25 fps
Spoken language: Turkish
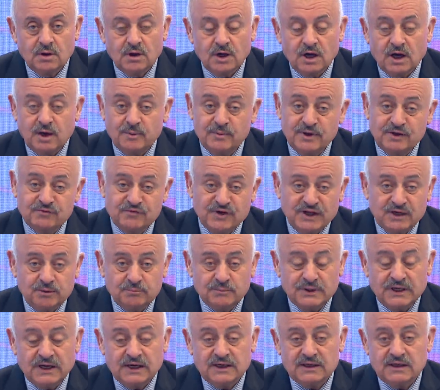Ama efendim
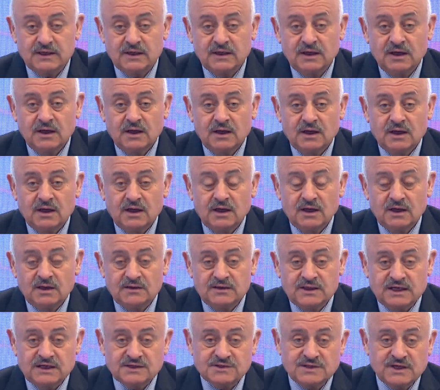yani hmm. e,
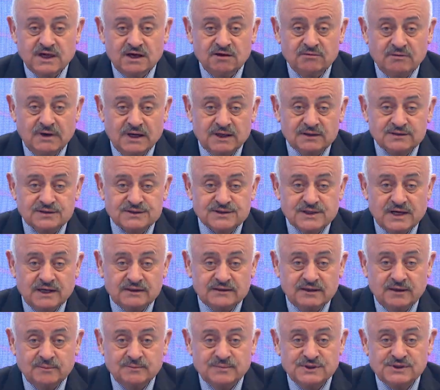tezgah vardı
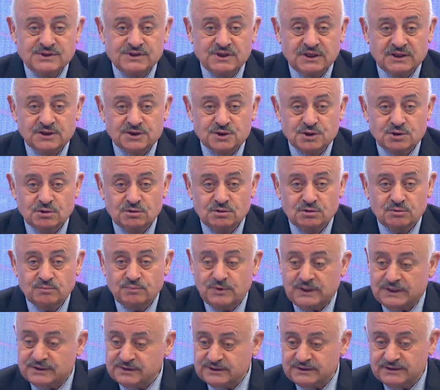zaten biz çalışıyorduk
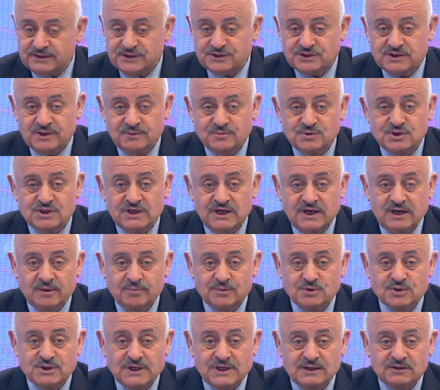bu arkadaş da bir şey
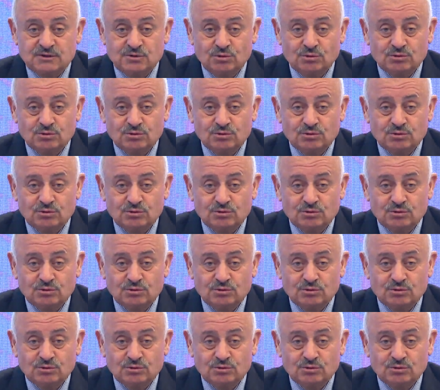yapacaktı.